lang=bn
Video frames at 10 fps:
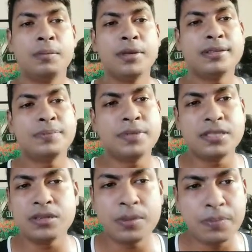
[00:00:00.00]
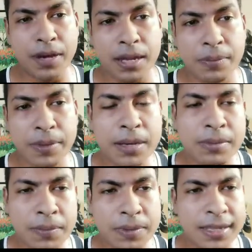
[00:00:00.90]
আমি যে পিছনে পায়ের
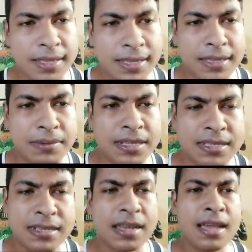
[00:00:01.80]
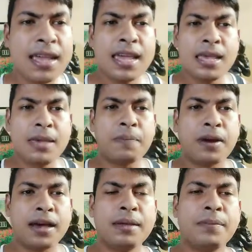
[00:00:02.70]
ব্যায়াম আপনারা দেখতে পাচ্ছেন এই
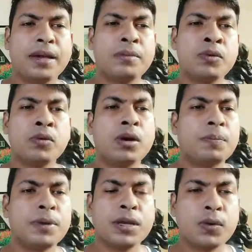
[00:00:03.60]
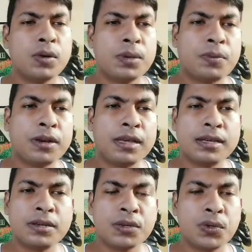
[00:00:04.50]
পায়ের ব্যায়ামগুলো আপনি করলে পরে
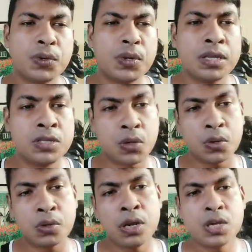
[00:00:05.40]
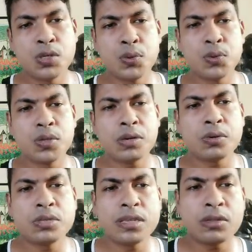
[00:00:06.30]
একটু একটু করে যখন শুরুতে
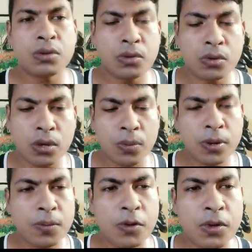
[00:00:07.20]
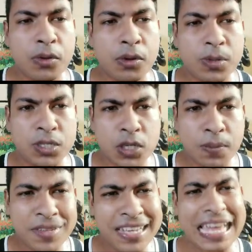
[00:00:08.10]
করছেন তখন অল্প অল্প করে করবেন
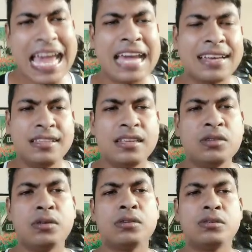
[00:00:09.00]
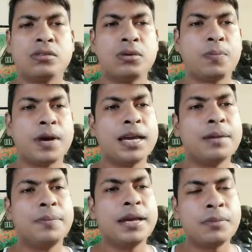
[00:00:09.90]
সপ্তাহে একদিন অন্তত
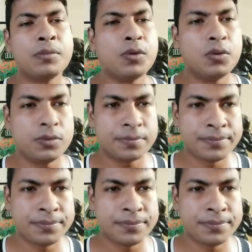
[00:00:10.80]
পায়ের ব্যায়াম করুন